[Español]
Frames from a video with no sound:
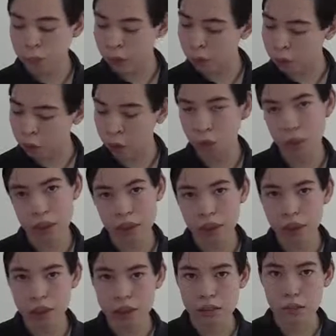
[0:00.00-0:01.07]
pero con
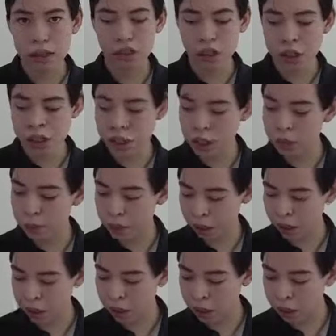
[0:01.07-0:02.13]
medidas más chiquitas
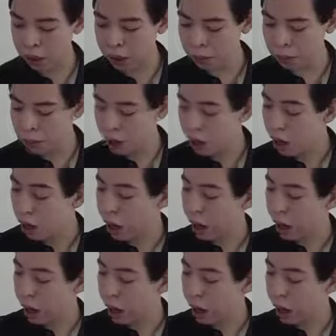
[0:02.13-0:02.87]
para que quede bien.